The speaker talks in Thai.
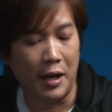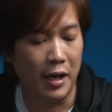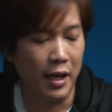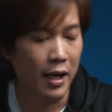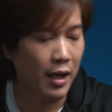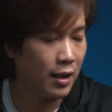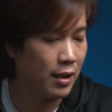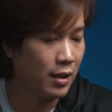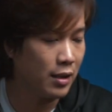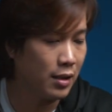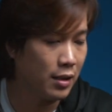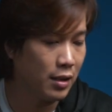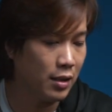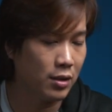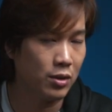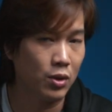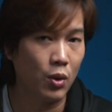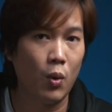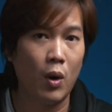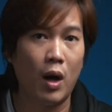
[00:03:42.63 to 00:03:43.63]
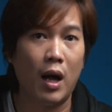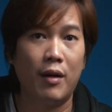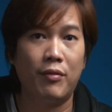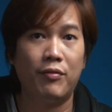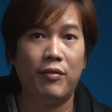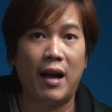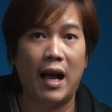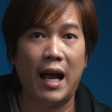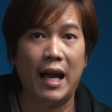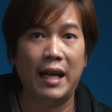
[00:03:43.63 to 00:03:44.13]
อันนี้คือตัว
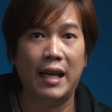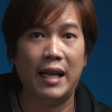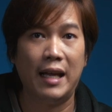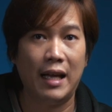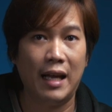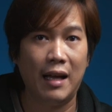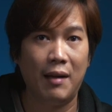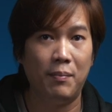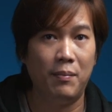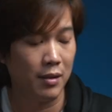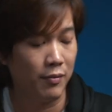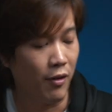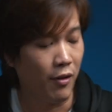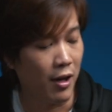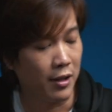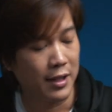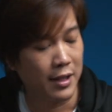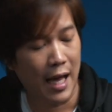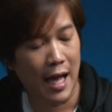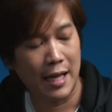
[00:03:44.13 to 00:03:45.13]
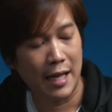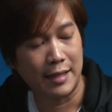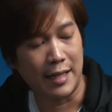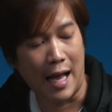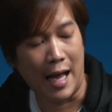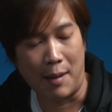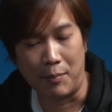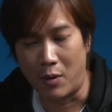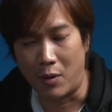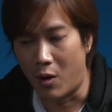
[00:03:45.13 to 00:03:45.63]
ไฟนะครับ Forza
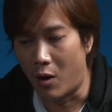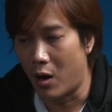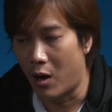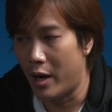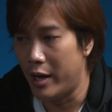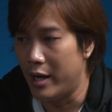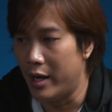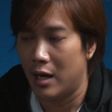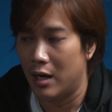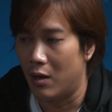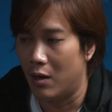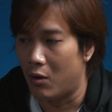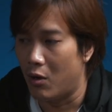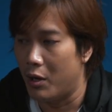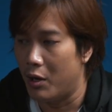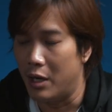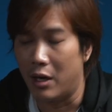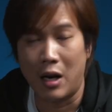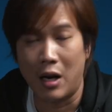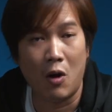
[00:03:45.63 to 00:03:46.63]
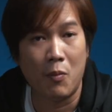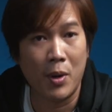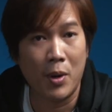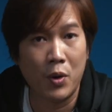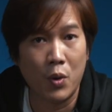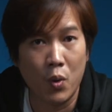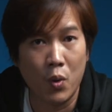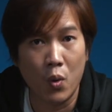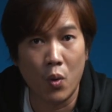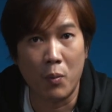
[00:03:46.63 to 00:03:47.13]
สามร้อยแล้วก็เดี๋ยวเรามา
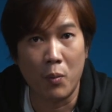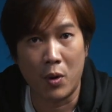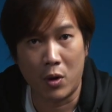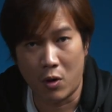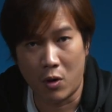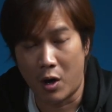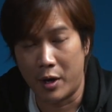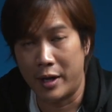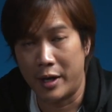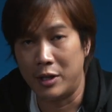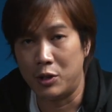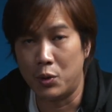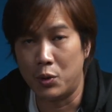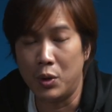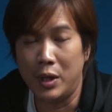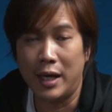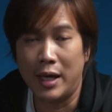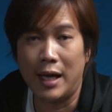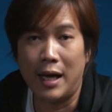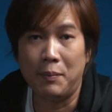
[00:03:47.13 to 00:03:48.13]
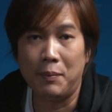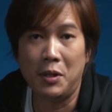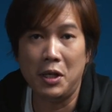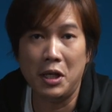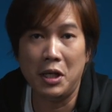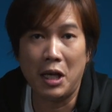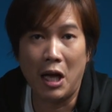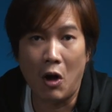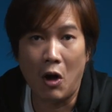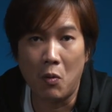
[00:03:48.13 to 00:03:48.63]
ดูอุปกรณ์ในชุดนะครับ
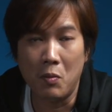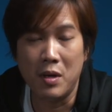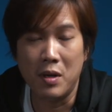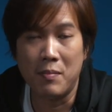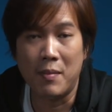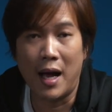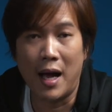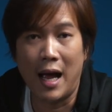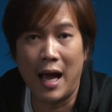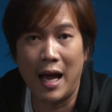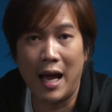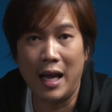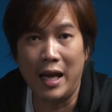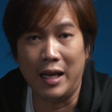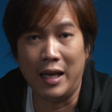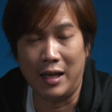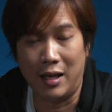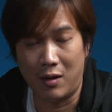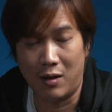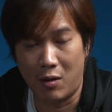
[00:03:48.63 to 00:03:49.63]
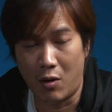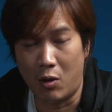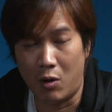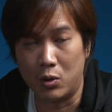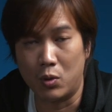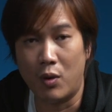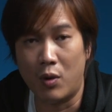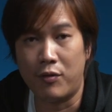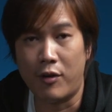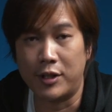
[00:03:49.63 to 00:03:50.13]
ที่เขามีมาให้ของ
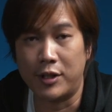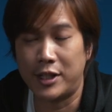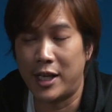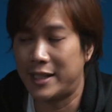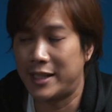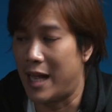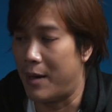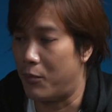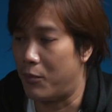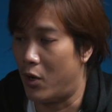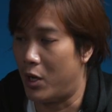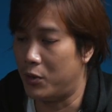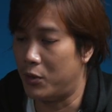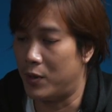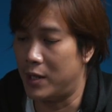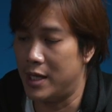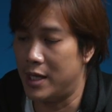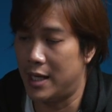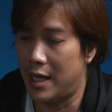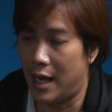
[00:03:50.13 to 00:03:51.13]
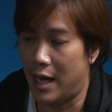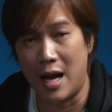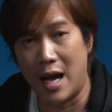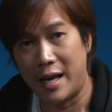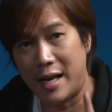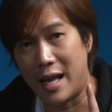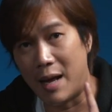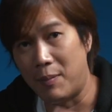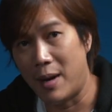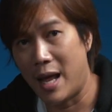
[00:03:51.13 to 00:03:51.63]
ตัว Forza สามร้อยตัวนี้กัน
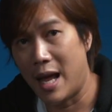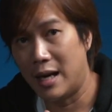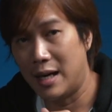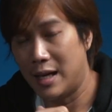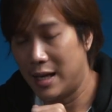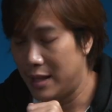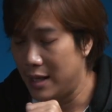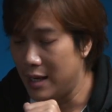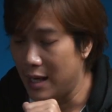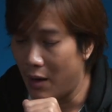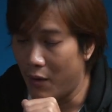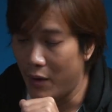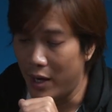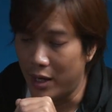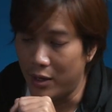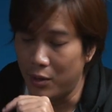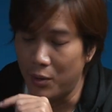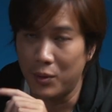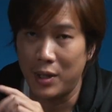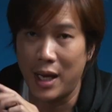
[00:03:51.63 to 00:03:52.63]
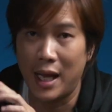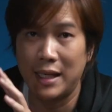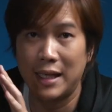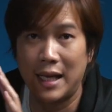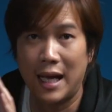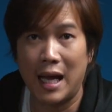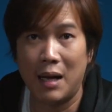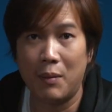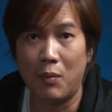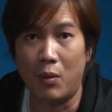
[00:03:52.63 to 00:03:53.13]
อันดับแรกเลยที่เราเห็นอยู่ด้าน
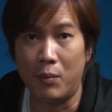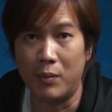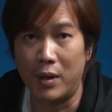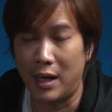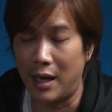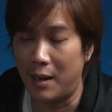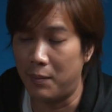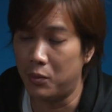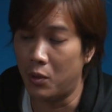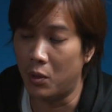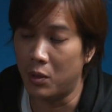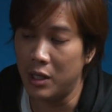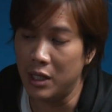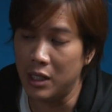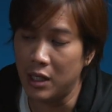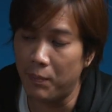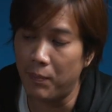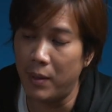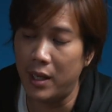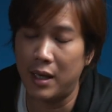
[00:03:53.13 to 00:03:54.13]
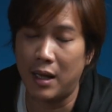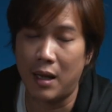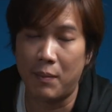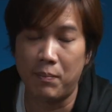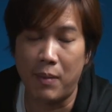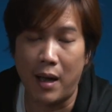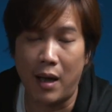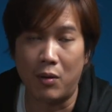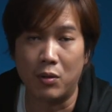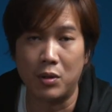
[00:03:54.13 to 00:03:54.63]
ข้างผมนะครับตรงนี้จะเป็นกระ
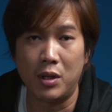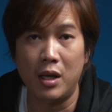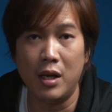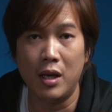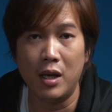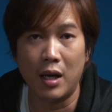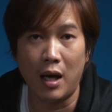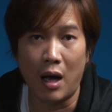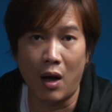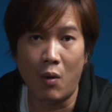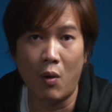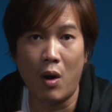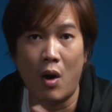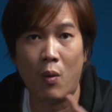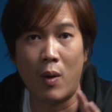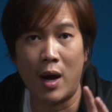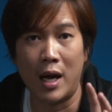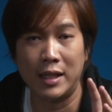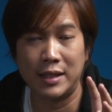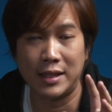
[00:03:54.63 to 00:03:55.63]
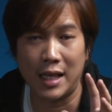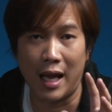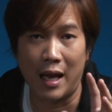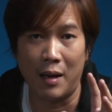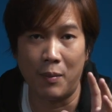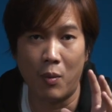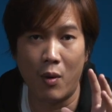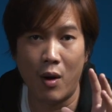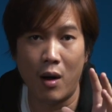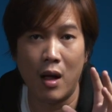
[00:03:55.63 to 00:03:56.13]
เป๋าที่เขาเอาไว้ใส่
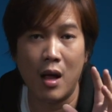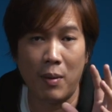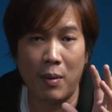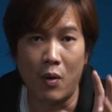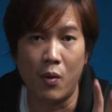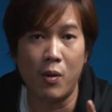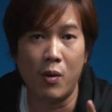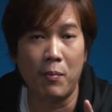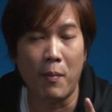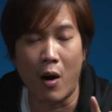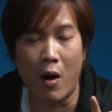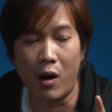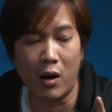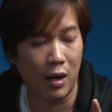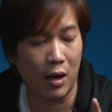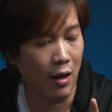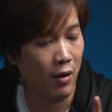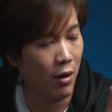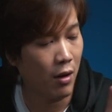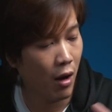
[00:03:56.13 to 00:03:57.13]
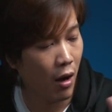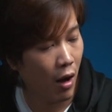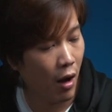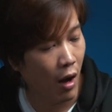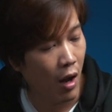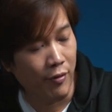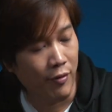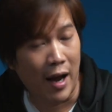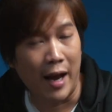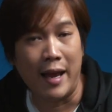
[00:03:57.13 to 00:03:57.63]
พวก power box แล้วก็
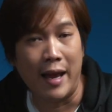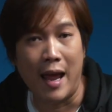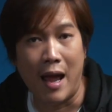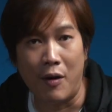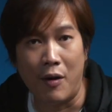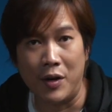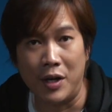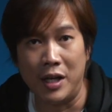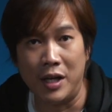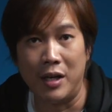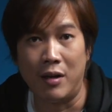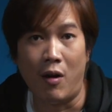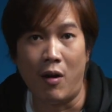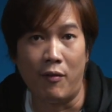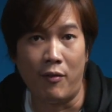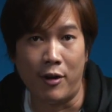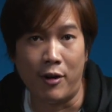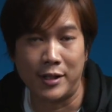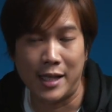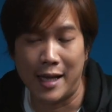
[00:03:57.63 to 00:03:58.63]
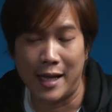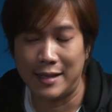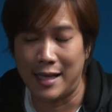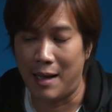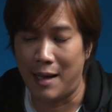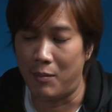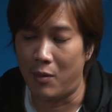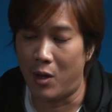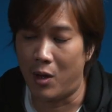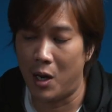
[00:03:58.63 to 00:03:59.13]
ไฟ แอล อี ดี ของ Forza
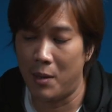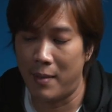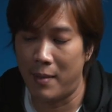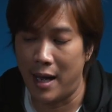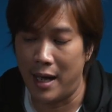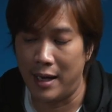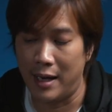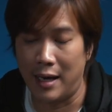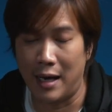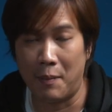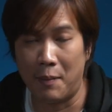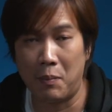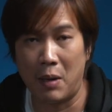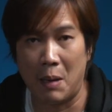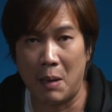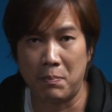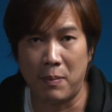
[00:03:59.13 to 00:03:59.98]
สามร้อยมานะครับก